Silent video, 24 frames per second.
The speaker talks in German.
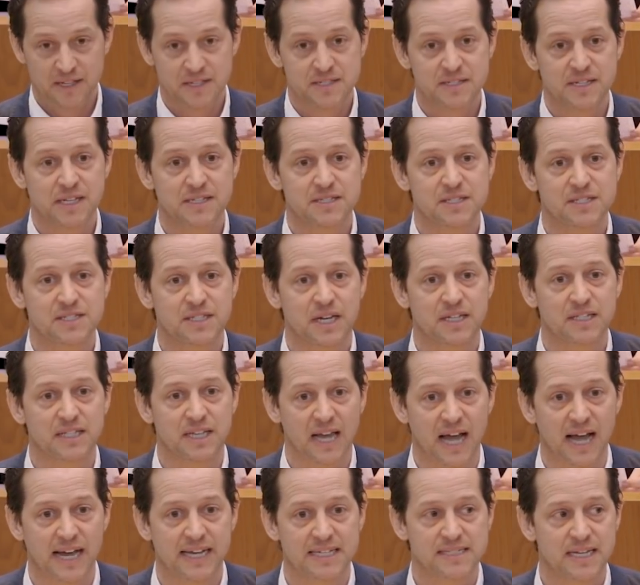Das nennt sich dann
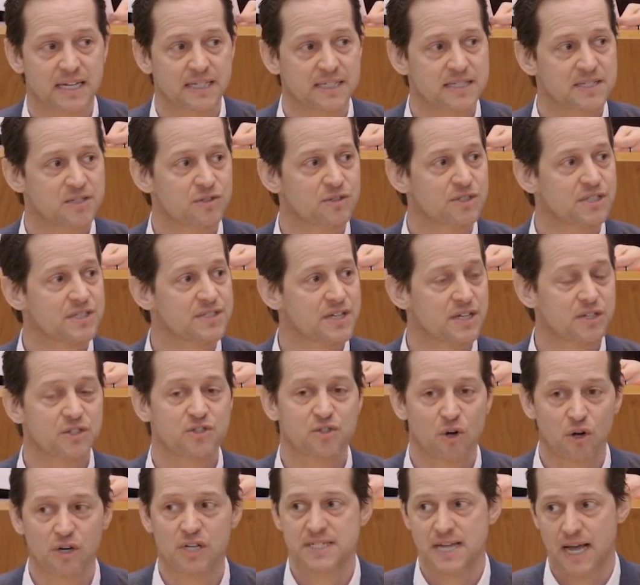Dreisatz und ist
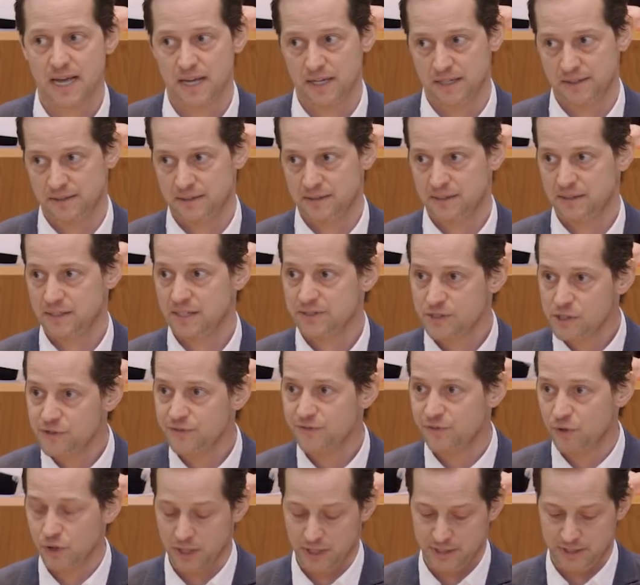eine tolle Sache. Das
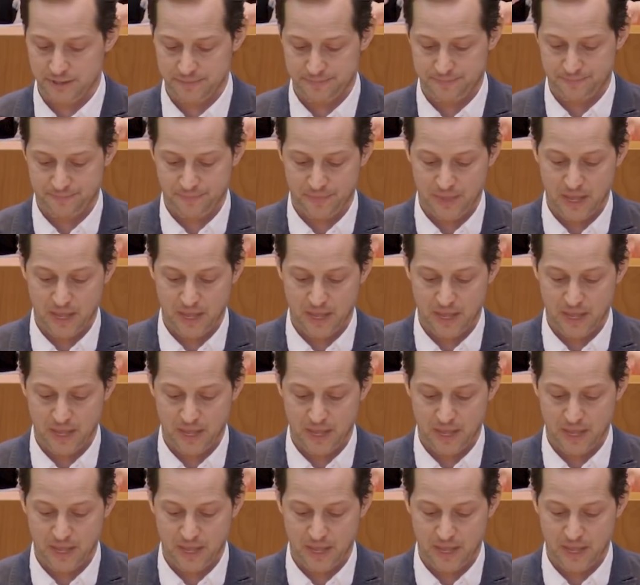hilft wirklich.